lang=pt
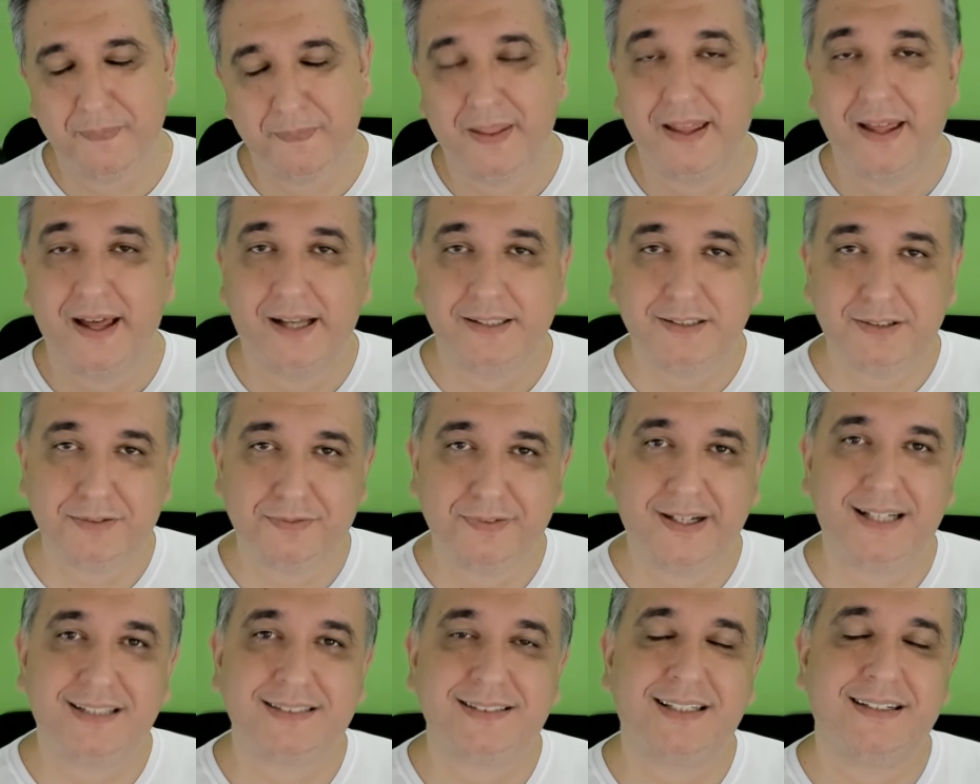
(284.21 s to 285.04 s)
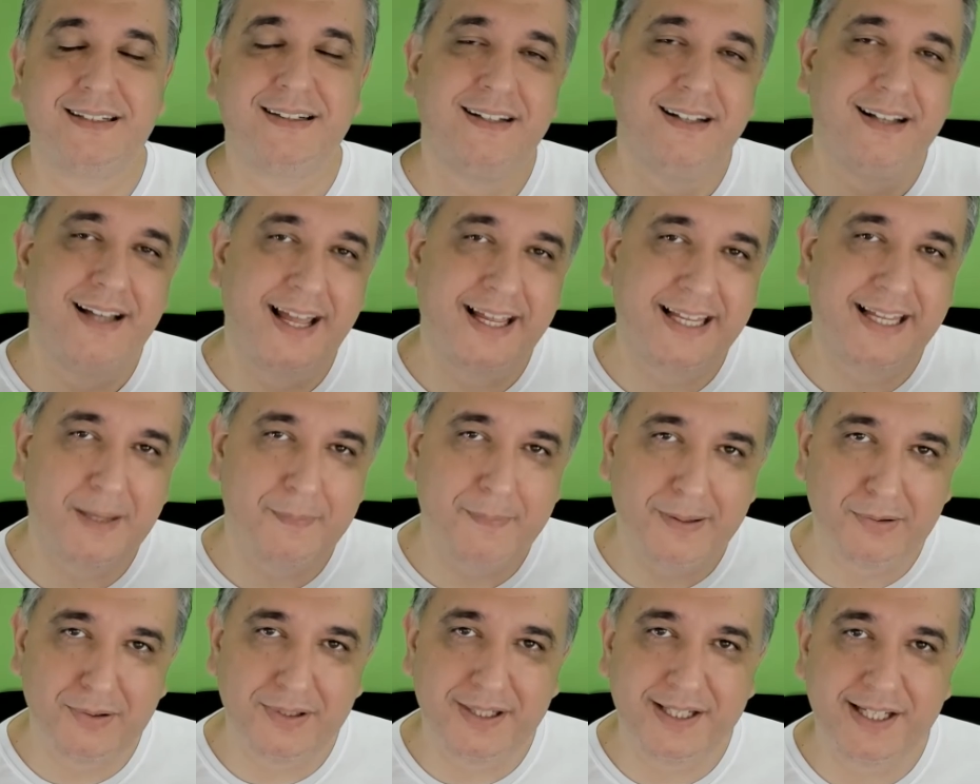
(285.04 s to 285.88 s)
A diferença é que
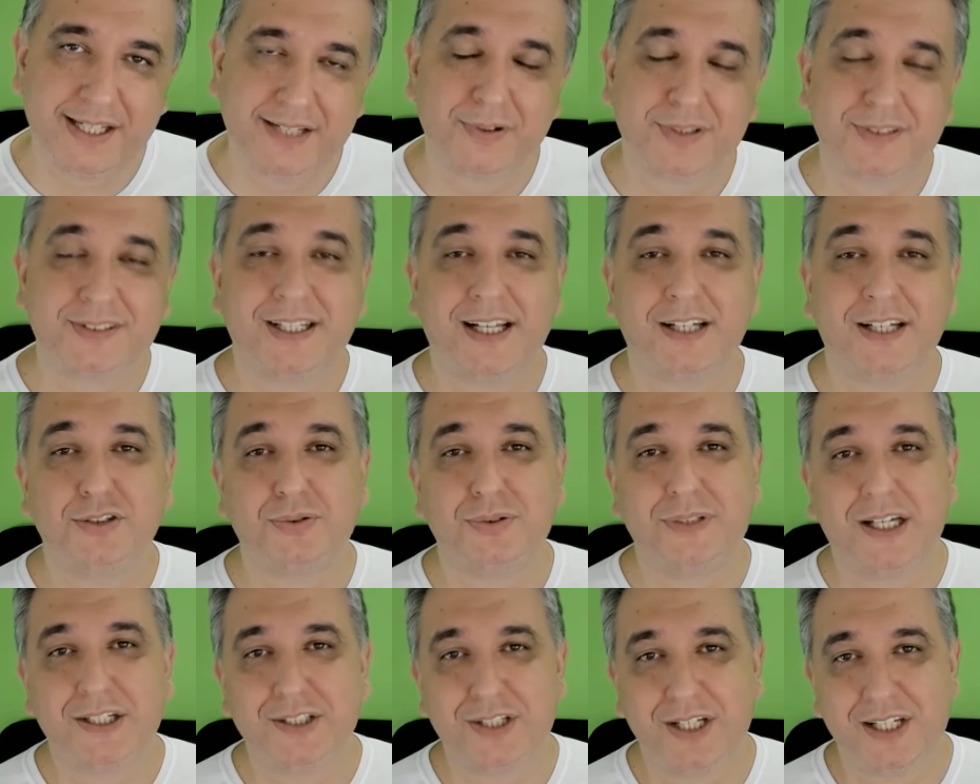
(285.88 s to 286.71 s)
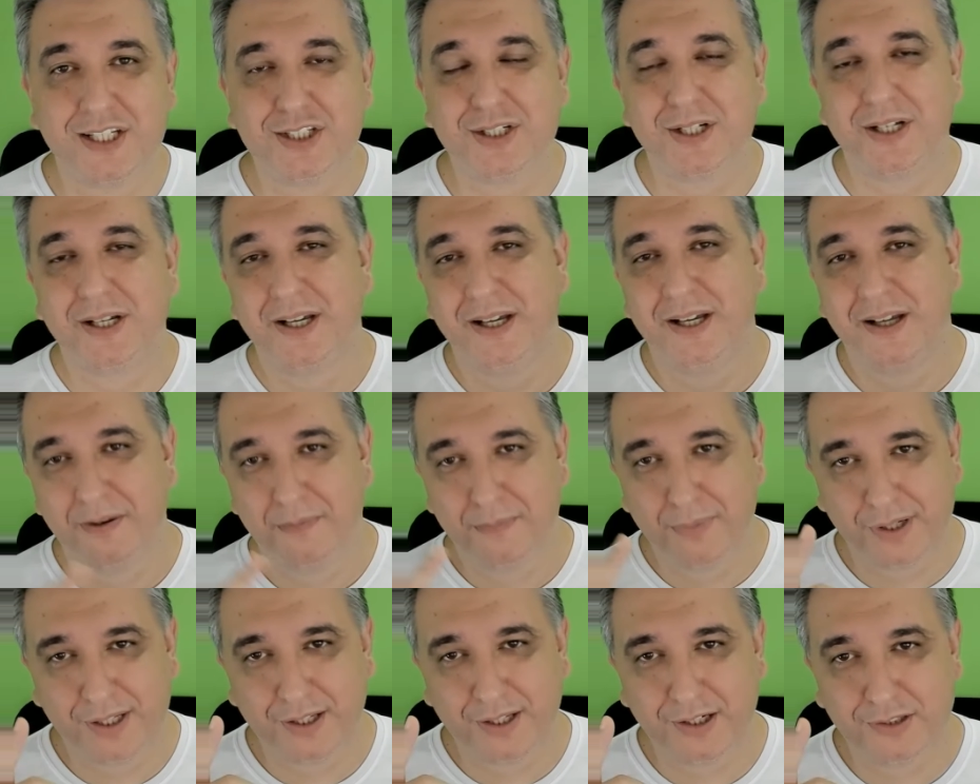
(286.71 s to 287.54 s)
pelo link você ajuda a gente,
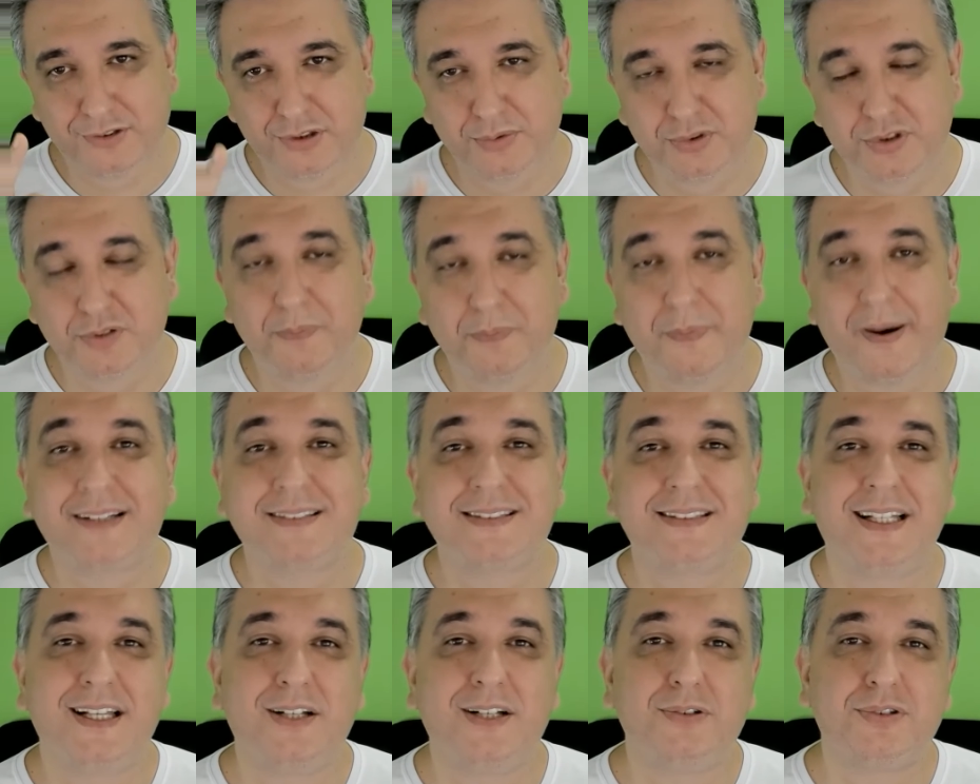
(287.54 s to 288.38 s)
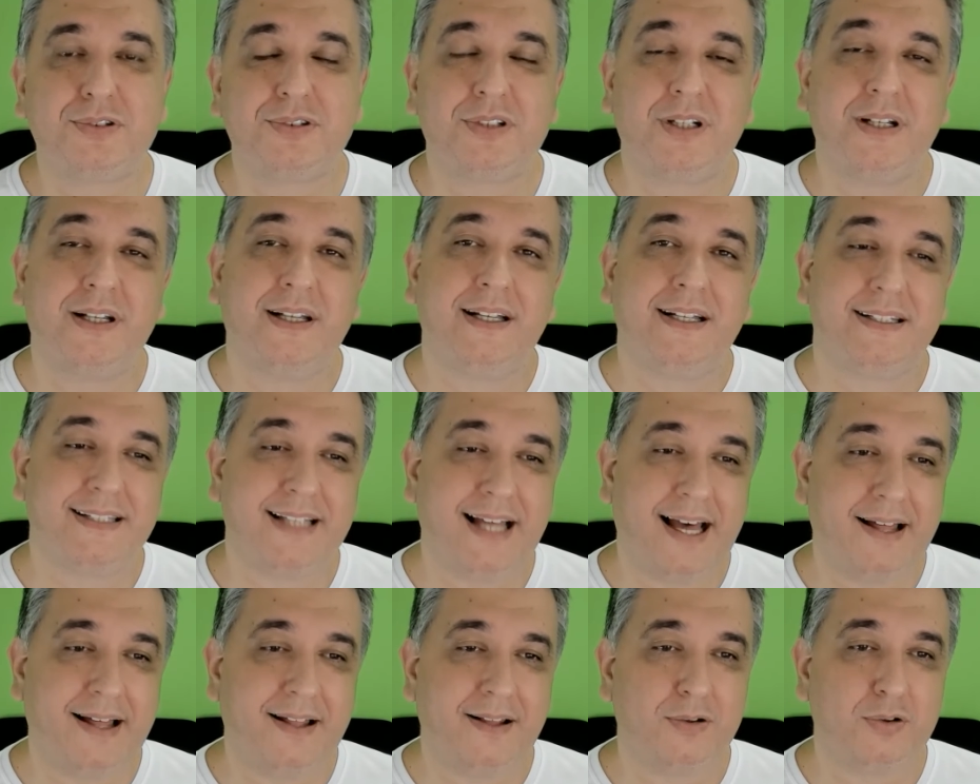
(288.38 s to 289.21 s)
porque nós somos parceiros
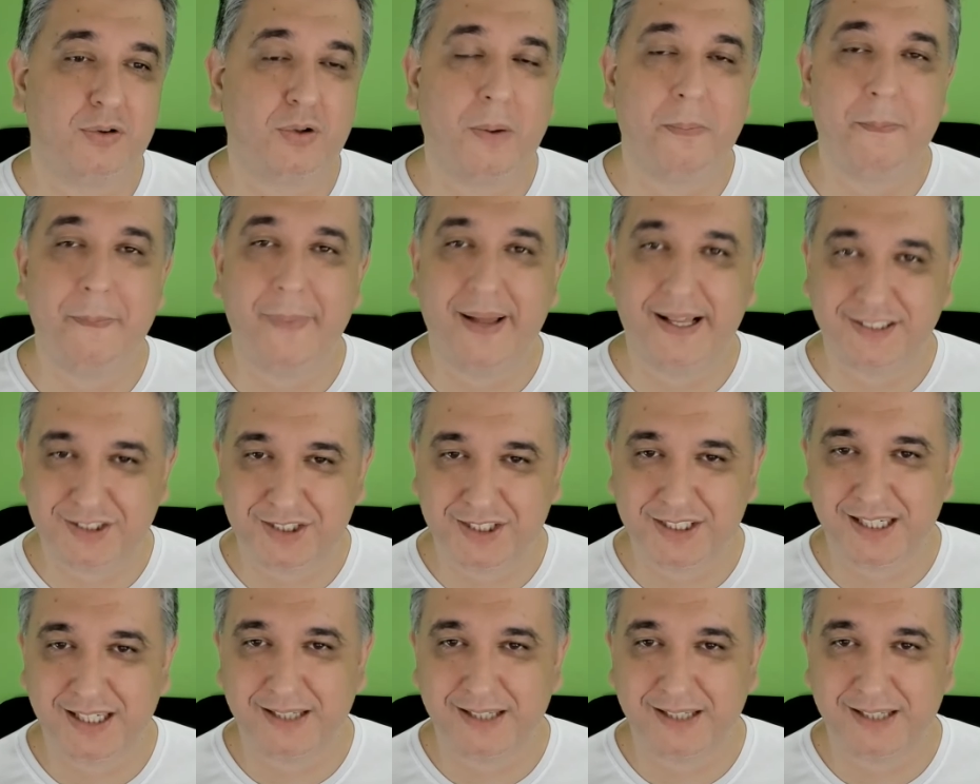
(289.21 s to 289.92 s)
da Doméstica.